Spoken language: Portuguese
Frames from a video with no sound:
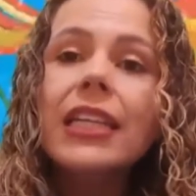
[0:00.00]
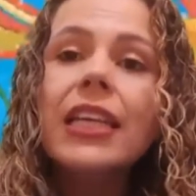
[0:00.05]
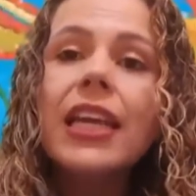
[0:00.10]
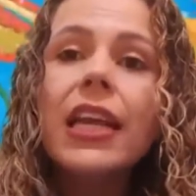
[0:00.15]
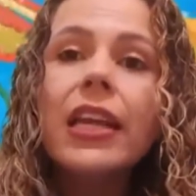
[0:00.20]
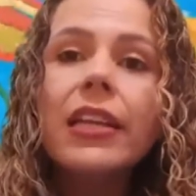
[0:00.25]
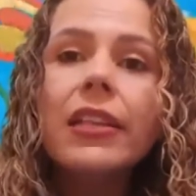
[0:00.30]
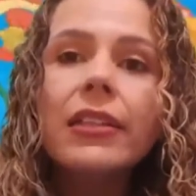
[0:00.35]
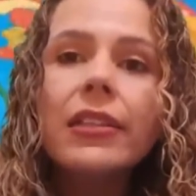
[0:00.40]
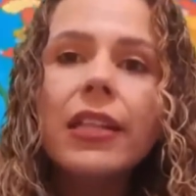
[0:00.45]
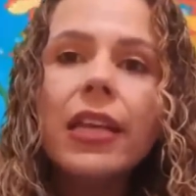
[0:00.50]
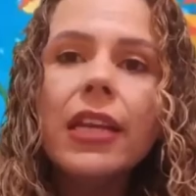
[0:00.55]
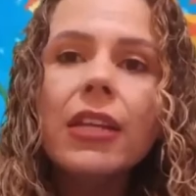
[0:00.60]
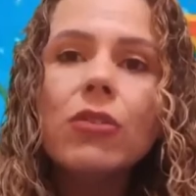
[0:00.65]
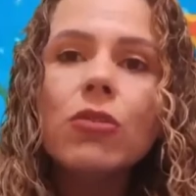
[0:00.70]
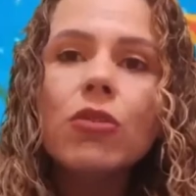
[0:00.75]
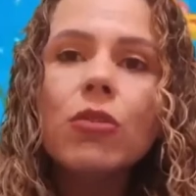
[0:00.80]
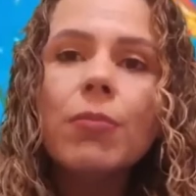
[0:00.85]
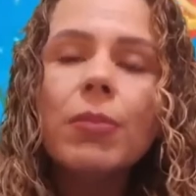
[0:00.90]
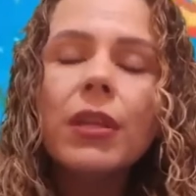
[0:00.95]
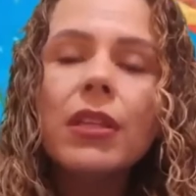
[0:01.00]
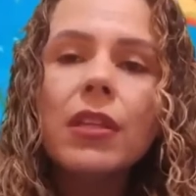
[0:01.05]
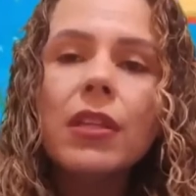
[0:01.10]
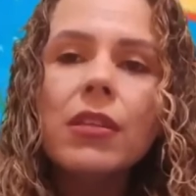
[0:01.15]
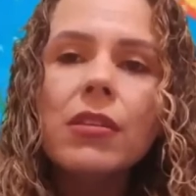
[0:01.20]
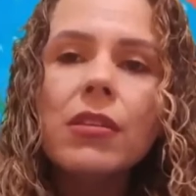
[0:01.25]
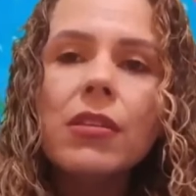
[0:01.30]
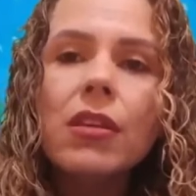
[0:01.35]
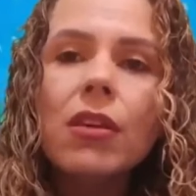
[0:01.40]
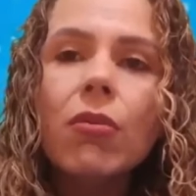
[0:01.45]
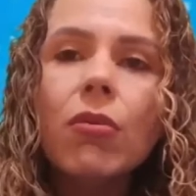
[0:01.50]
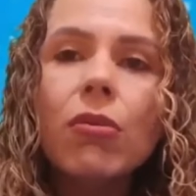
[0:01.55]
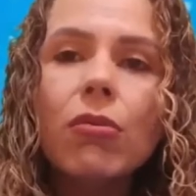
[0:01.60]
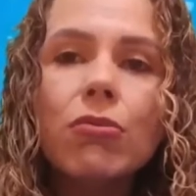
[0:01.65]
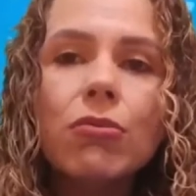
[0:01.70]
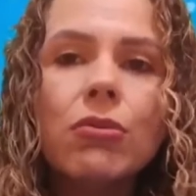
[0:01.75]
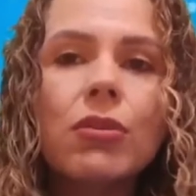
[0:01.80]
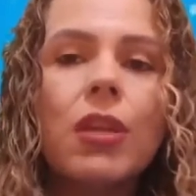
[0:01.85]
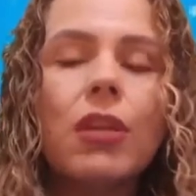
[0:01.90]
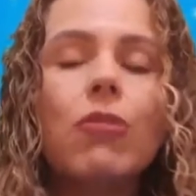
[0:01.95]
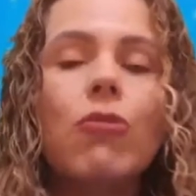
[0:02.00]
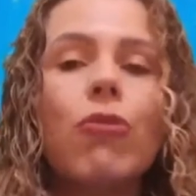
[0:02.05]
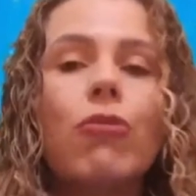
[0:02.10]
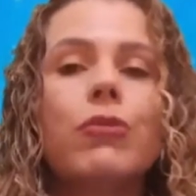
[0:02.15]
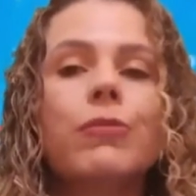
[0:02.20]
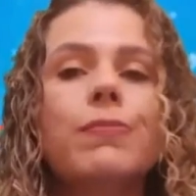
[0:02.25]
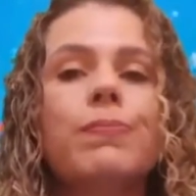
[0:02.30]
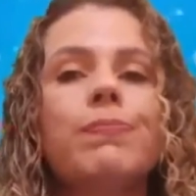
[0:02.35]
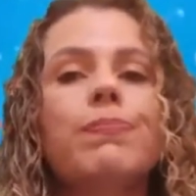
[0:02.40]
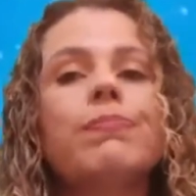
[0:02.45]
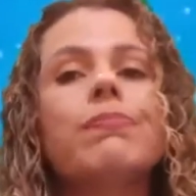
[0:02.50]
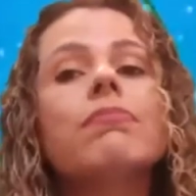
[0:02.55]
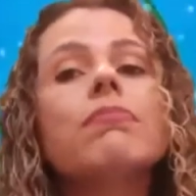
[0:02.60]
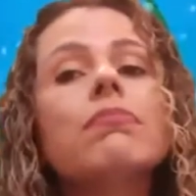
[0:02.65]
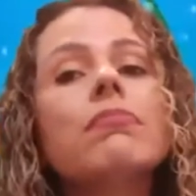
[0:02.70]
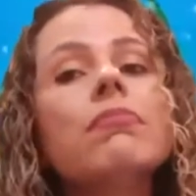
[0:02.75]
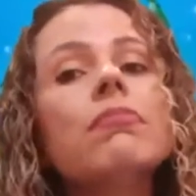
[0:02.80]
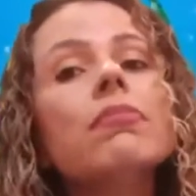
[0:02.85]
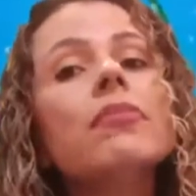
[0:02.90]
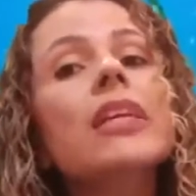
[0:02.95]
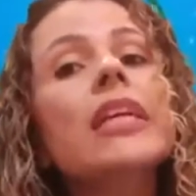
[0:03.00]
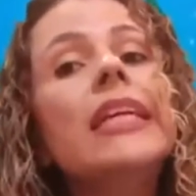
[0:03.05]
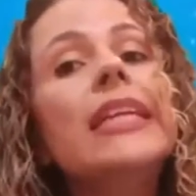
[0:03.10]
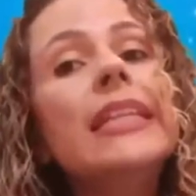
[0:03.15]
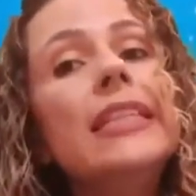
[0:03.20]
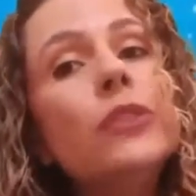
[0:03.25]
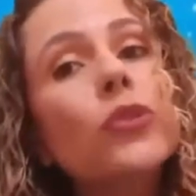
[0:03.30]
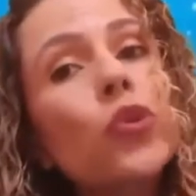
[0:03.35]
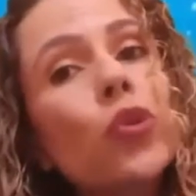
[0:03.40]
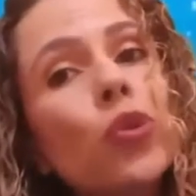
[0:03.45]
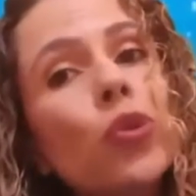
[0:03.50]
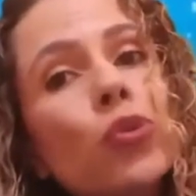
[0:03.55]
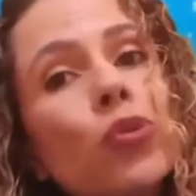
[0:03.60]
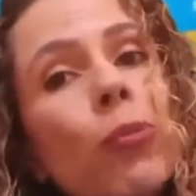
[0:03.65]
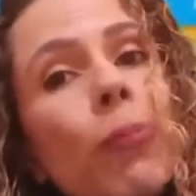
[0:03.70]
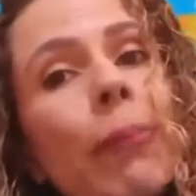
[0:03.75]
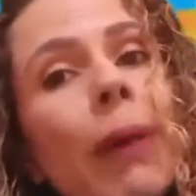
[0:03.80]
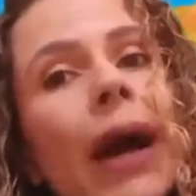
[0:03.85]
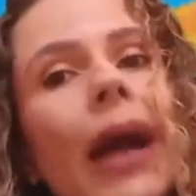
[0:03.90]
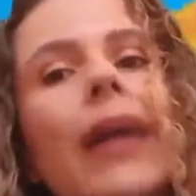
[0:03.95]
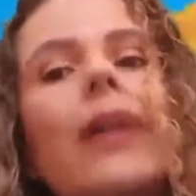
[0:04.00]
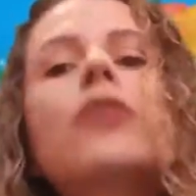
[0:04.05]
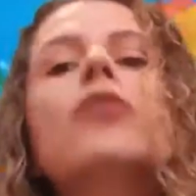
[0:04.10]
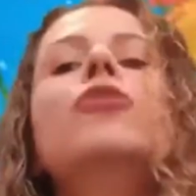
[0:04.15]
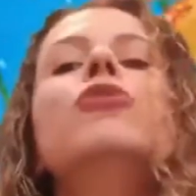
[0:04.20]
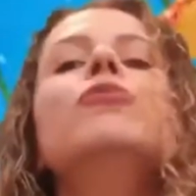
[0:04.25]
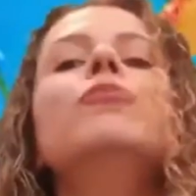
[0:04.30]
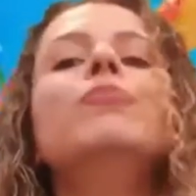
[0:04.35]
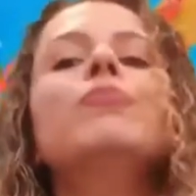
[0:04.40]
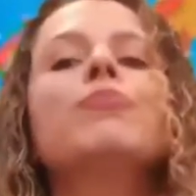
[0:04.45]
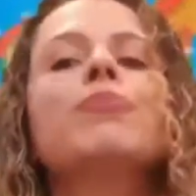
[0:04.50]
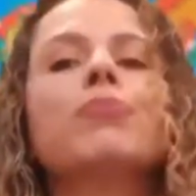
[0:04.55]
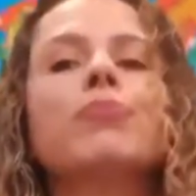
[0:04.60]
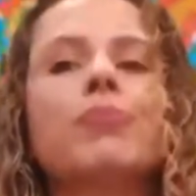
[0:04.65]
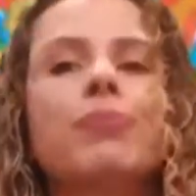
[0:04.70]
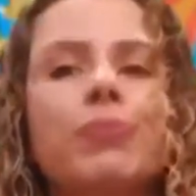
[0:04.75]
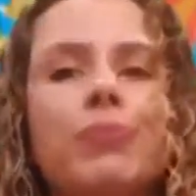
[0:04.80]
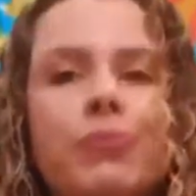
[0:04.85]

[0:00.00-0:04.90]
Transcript: E ele desobedeceu ao Senhor. Ele entrou num barco